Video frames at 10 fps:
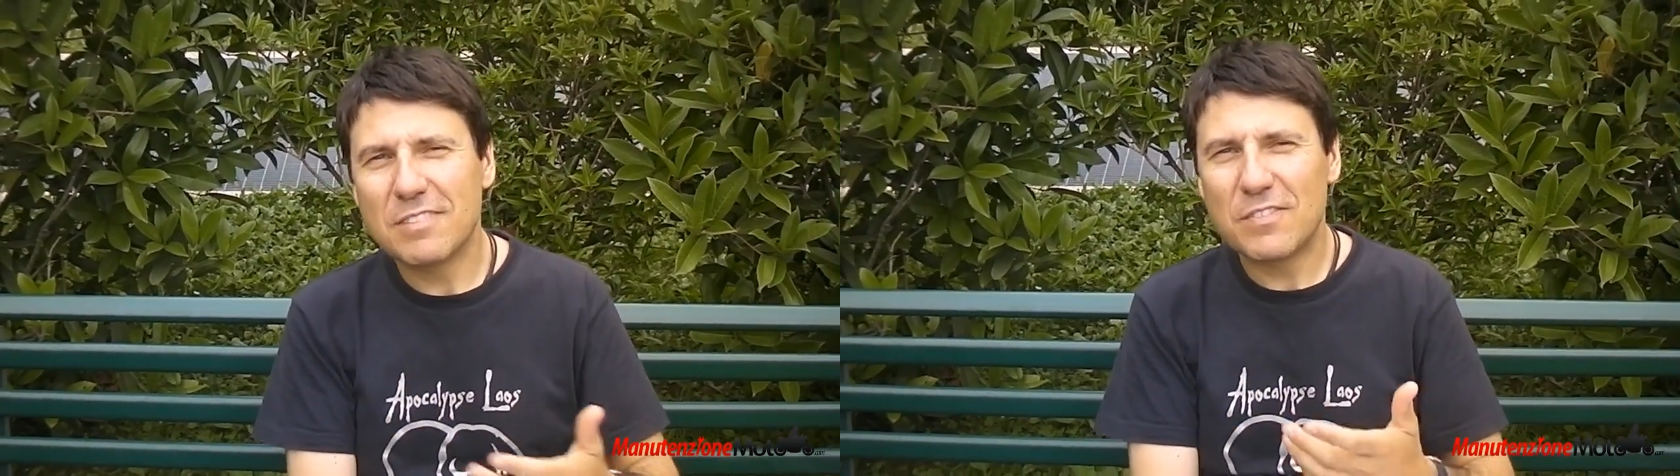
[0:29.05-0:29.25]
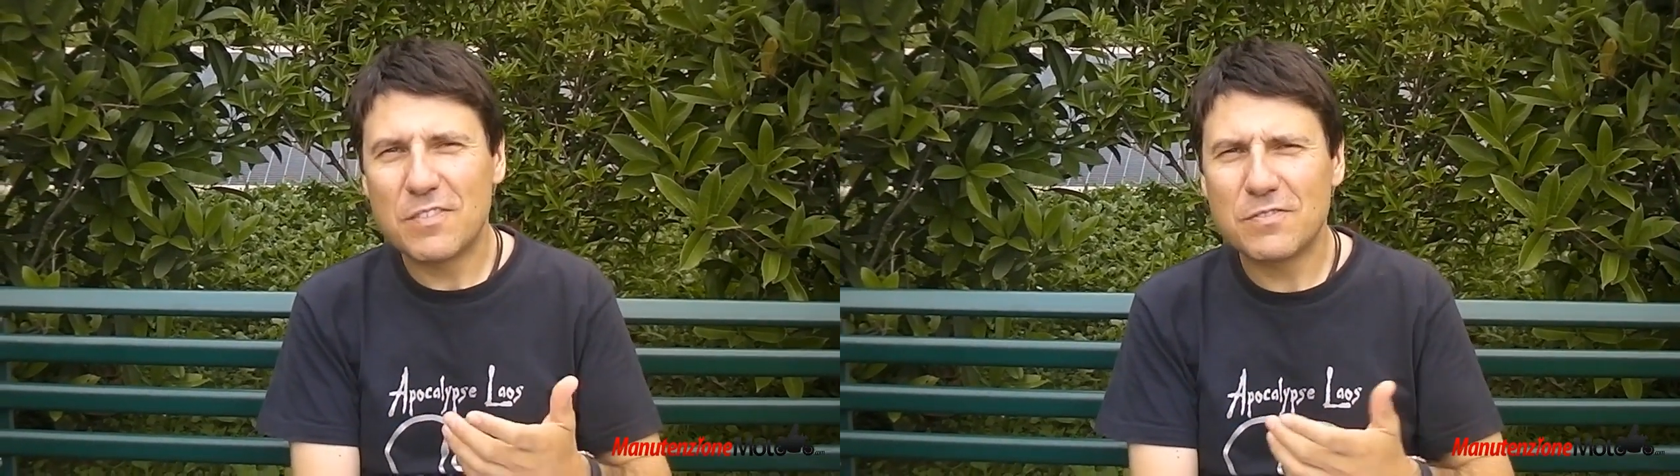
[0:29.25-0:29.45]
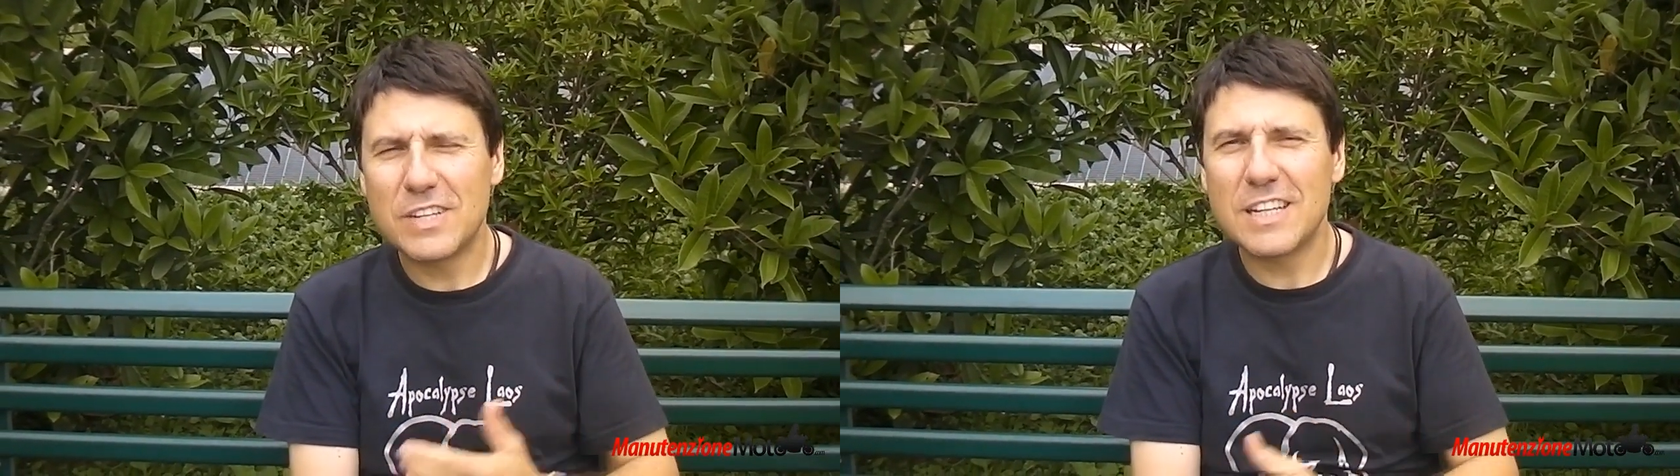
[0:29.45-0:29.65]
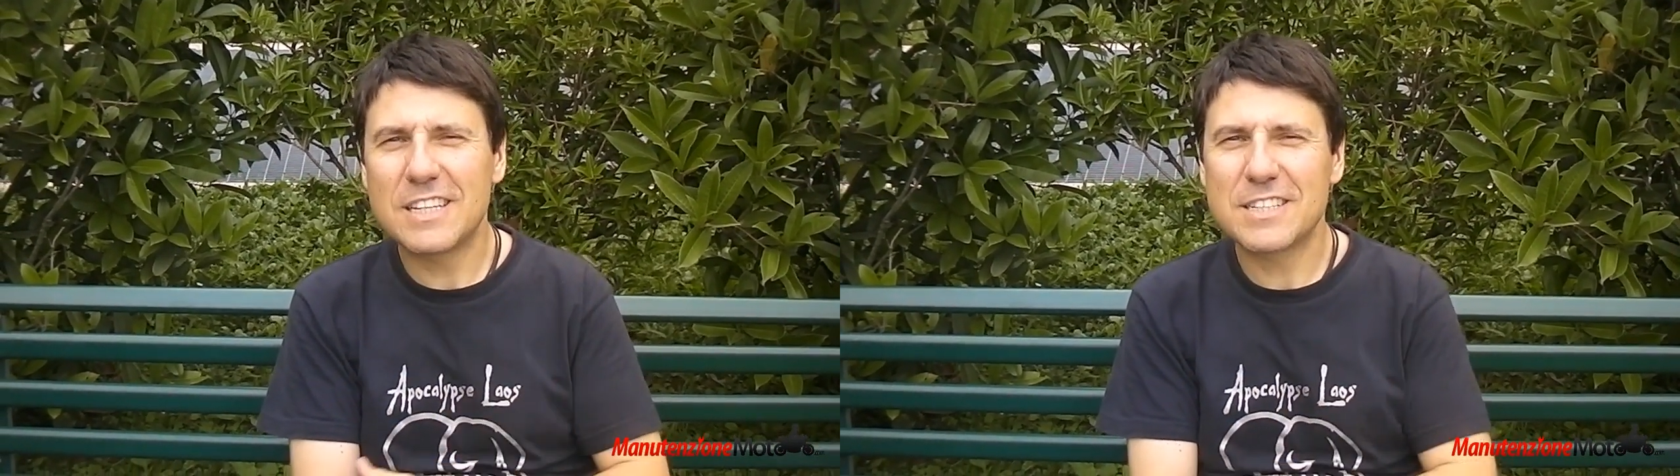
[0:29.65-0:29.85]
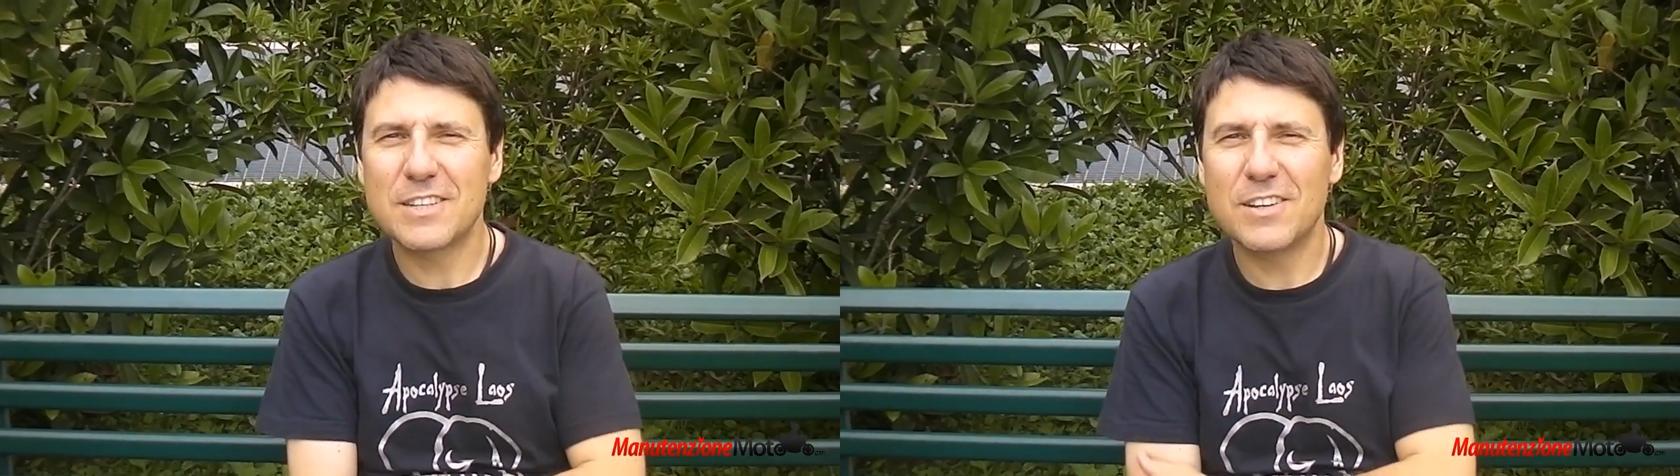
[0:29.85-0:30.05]
eh,
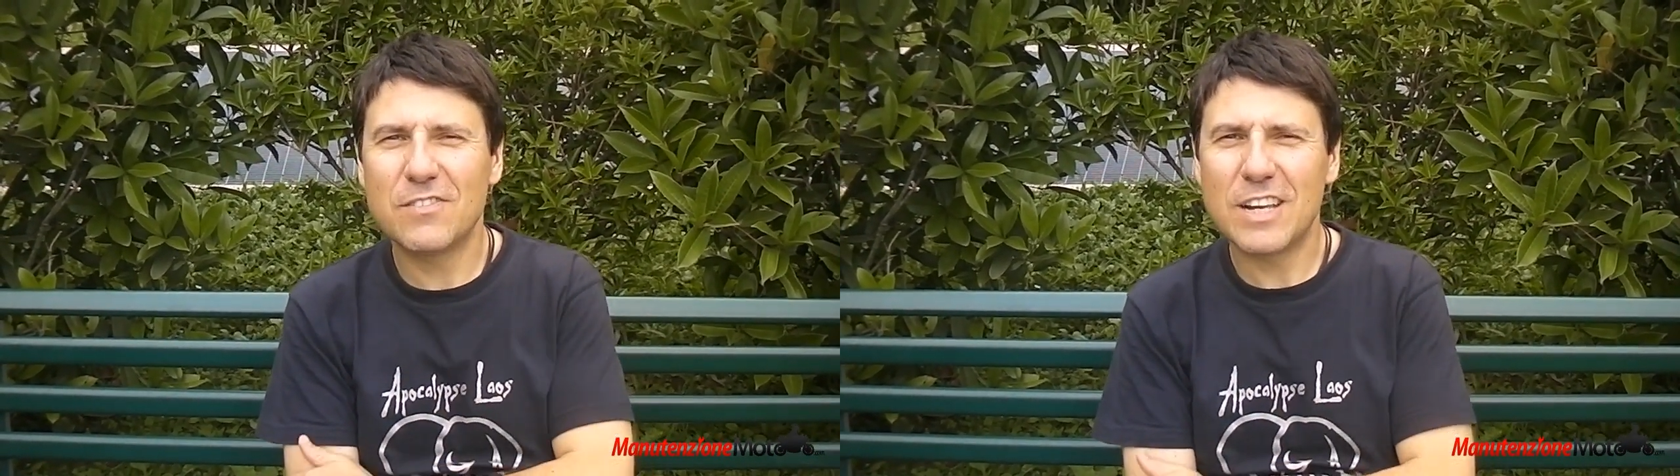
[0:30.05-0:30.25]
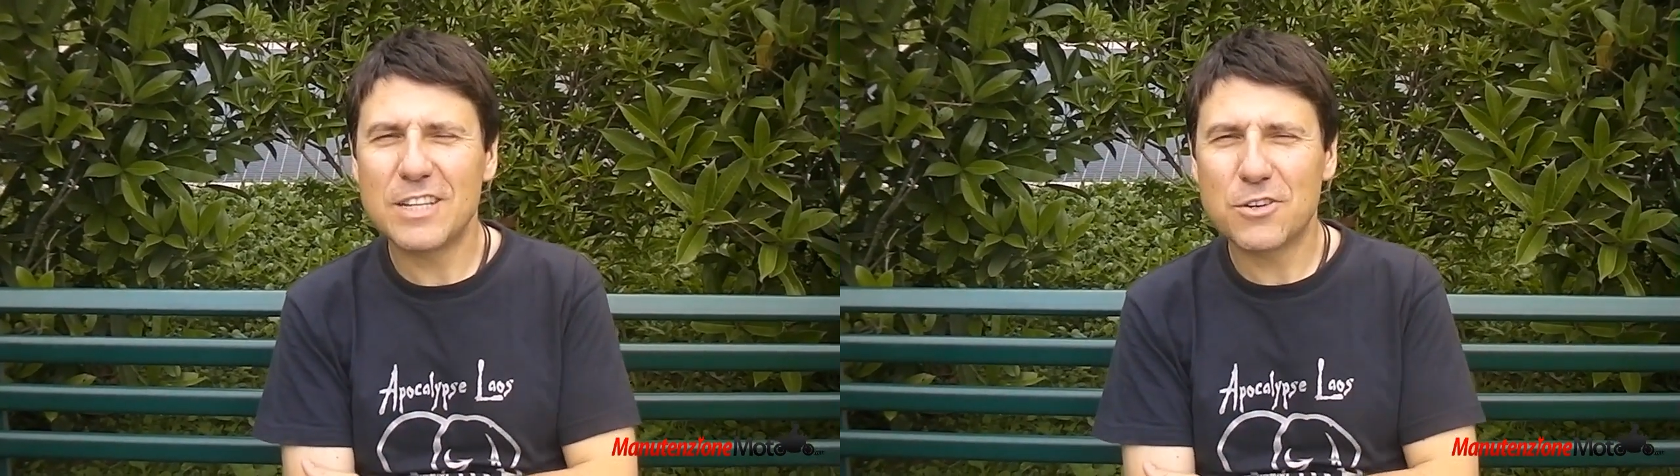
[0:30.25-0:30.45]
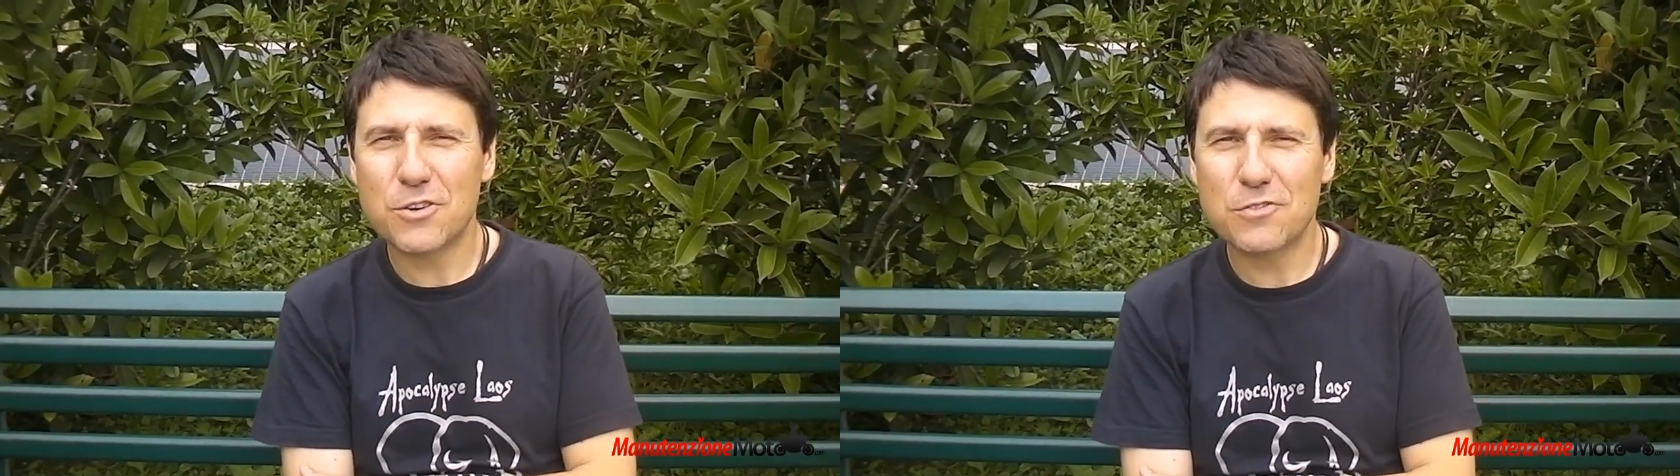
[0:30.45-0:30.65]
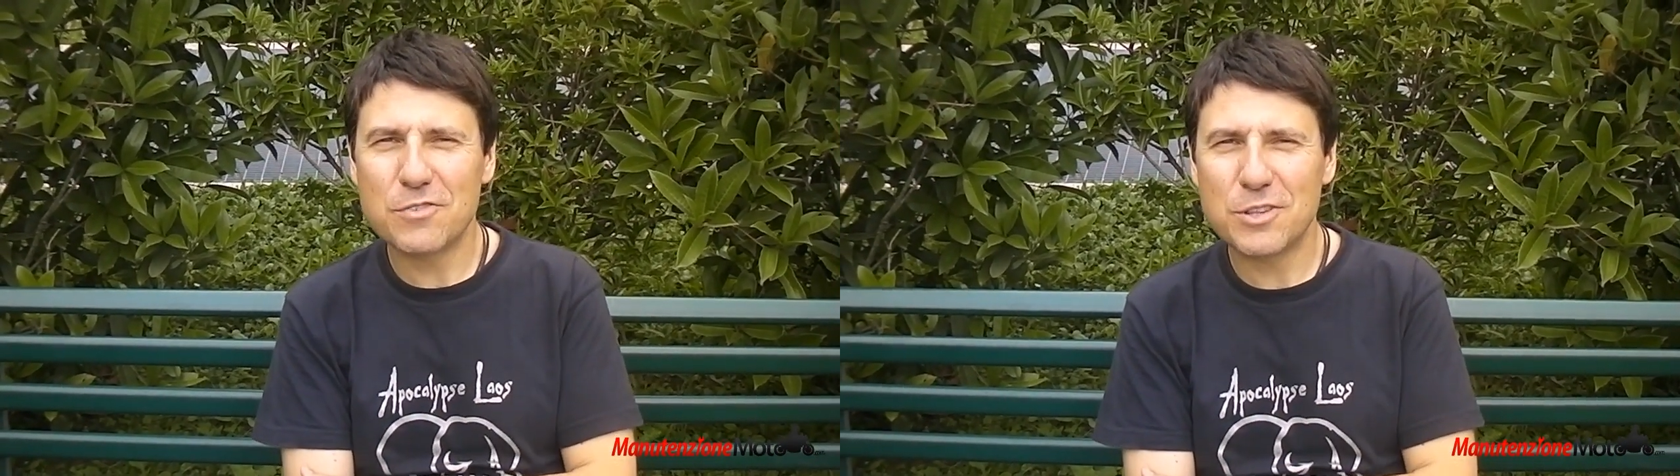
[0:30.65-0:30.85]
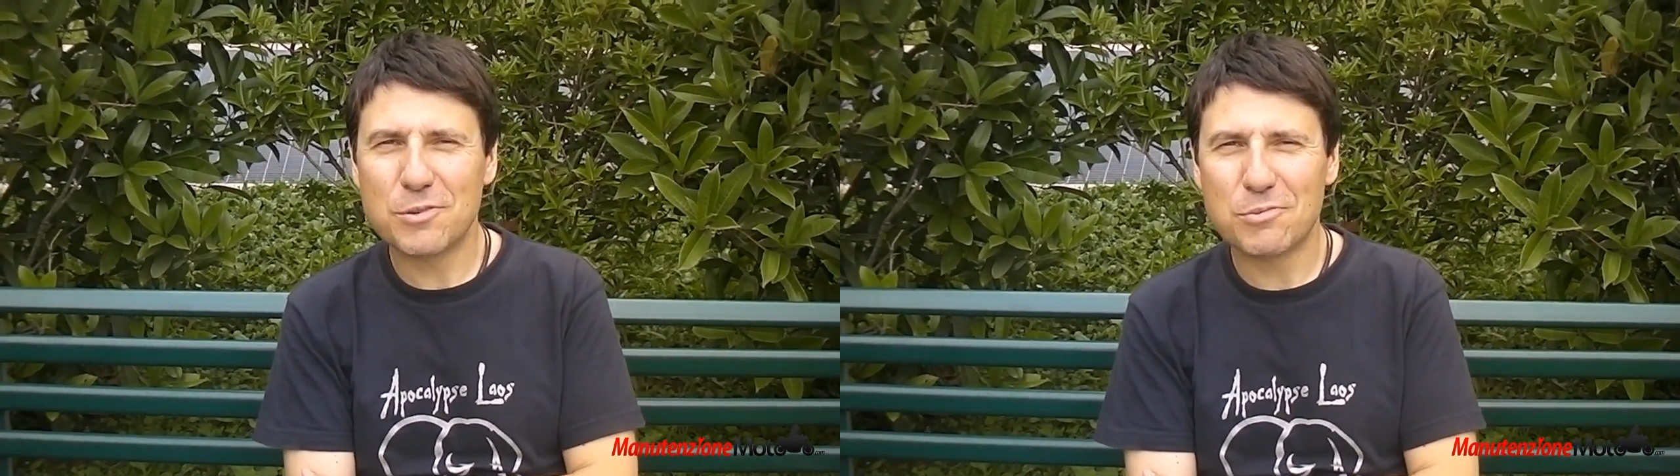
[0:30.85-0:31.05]
vedete se ve le dico
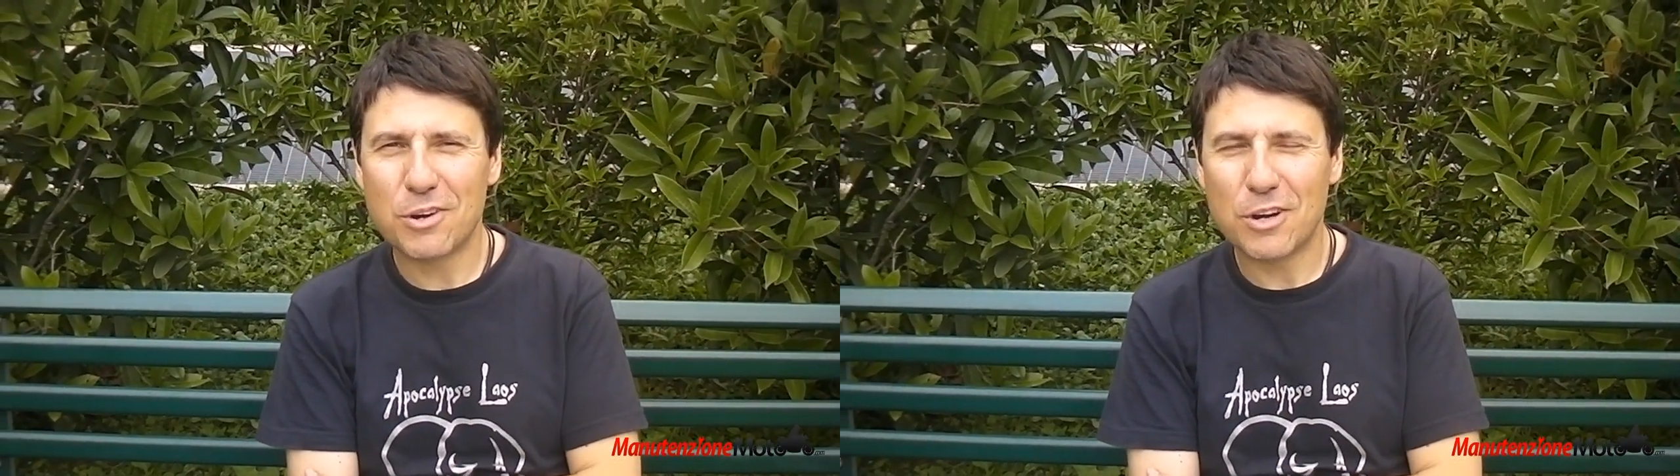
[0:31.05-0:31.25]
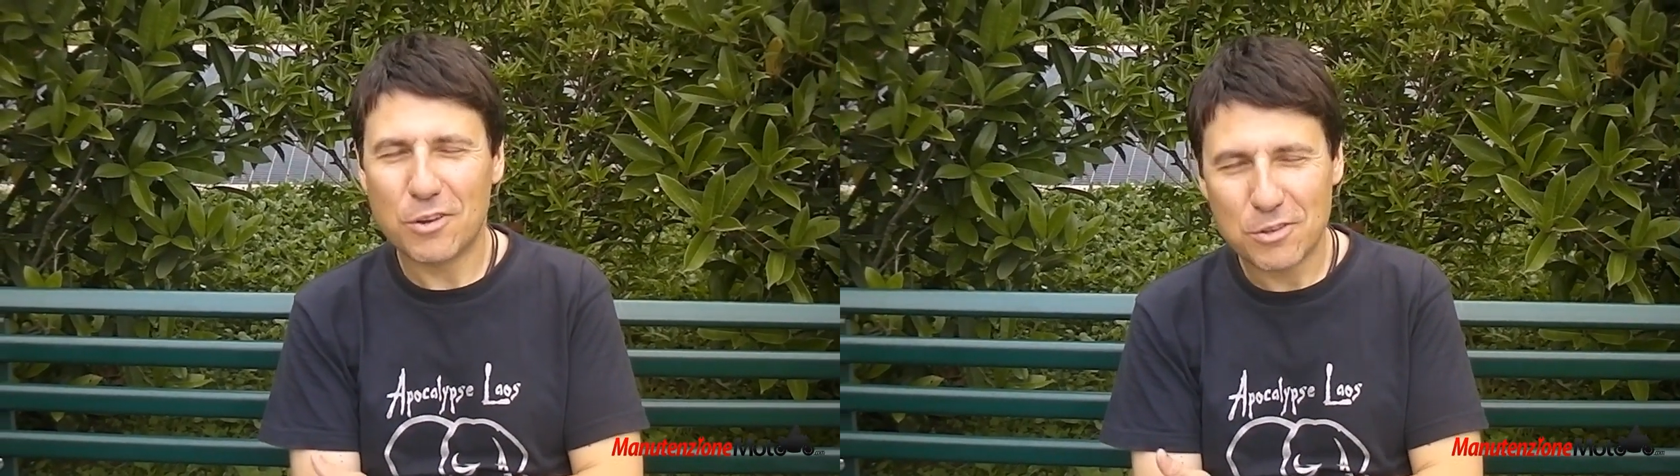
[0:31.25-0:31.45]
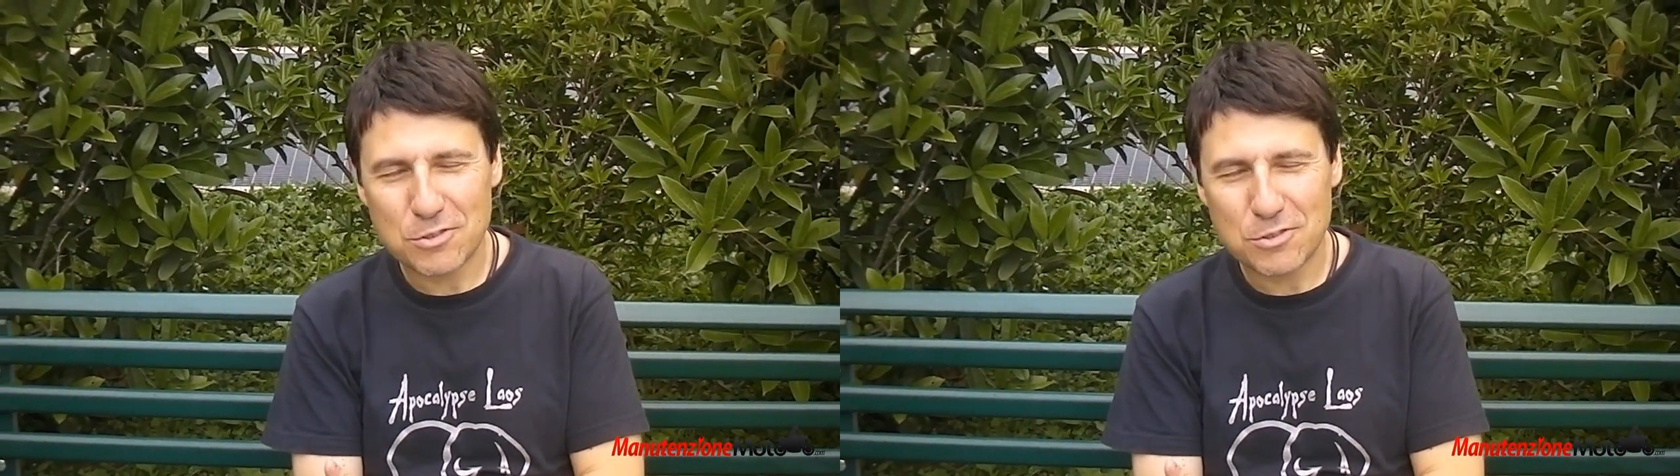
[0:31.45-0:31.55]
convinto oppure no.